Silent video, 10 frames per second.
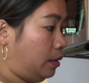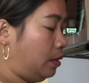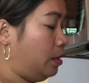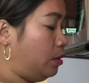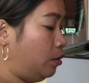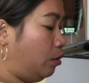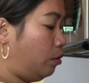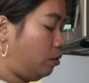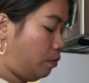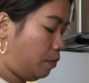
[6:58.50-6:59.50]

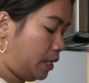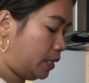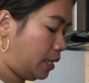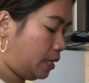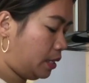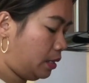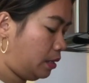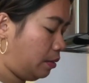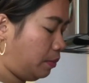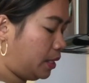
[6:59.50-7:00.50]
ganito, mixing
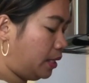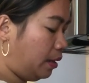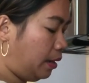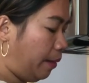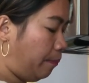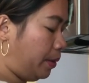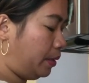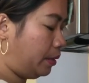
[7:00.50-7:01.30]
mixing cup.